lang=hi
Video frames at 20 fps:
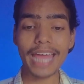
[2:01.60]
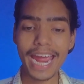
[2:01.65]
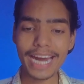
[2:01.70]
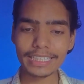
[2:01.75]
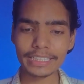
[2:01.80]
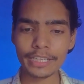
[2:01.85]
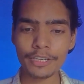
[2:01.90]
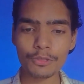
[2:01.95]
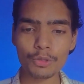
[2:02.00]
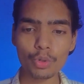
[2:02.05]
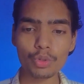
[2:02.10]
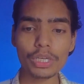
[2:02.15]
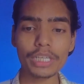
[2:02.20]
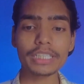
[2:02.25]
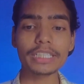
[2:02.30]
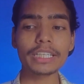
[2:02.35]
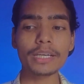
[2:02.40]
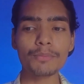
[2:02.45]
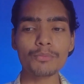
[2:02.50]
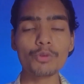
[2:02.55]
डायरेक्टर ने सोचा
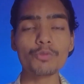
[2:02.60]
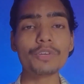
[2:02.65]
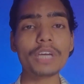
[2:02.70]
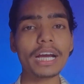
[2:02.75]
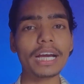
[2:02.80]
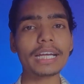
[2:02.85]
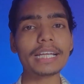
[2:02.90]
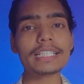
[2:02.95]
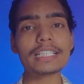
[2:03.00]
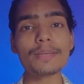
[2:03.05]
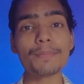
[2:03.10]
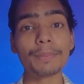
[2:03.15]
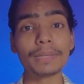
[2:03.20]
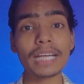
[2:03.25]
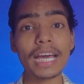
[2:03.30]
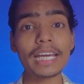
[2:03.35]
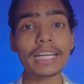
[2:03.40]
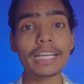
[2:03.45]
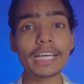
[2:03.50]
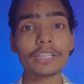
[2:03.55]
कि ये मूवी अगर इसी
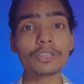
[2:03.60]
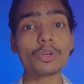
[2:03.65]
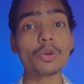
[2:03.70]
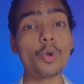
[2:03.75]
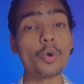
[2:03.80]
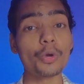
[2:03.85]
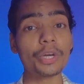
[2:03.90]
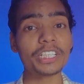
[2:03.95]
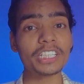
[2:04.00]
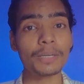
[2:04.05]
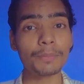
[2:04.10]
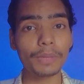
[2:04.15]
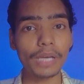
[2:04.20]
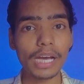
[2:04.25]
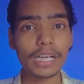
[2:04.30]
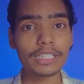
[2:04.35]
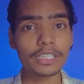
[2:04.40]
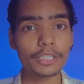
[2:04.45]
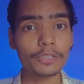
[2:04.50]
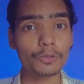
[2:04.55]
बनाई रहे तो लोकेशन भी
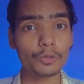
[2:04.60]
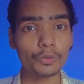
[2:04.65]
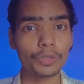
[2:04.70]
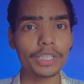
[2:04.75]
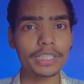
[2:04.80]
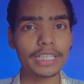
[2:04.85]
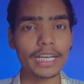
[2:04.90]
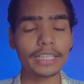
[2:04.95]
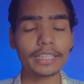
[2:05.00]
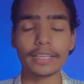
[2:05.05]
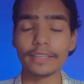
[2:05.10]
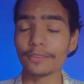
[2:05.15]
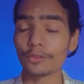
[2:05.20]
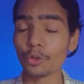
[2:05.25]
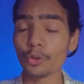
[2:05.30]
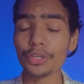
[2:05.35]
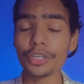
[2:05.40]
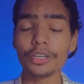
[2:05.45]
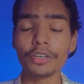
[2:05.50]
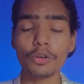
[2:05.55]
अच्छी चुननी चाहिए
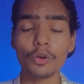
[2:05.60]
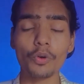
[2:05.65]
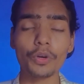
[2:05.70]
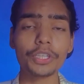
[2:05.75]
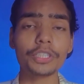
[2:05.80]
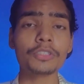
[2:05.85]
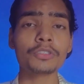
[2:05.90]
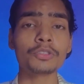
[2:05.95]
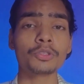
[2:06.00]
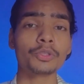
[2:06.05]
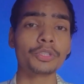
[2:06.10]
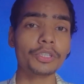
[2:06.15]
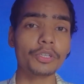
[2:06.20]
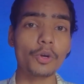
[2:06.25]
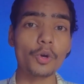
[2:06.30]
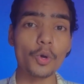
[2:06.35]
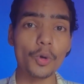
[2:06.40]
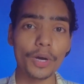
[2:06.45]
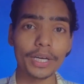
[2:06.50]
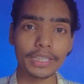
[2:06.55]
तो इन्होंने लोकेशन चुनी
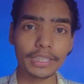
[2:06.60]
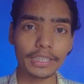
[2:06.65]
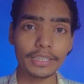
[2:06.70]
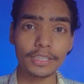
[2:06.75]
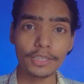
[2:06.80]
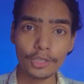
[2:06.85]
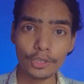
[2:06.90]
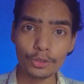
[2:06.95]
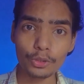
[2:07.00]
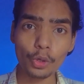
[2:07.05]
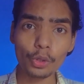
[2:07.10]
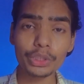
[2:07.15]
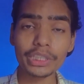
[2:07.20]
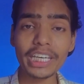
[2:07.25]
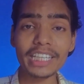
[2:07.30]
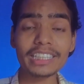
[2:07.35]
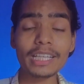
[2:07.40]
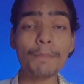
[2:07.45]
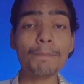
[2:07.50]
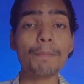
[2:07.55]
गोवा की जो
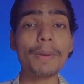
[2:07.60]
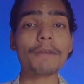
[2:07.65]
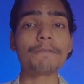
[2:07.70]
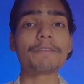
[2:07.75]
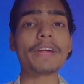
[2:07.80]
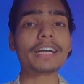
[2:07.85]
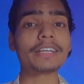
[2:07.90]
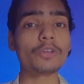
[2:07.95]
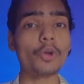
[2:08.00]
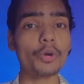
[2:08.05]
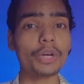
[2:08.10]
कि एकदम परफेक्ट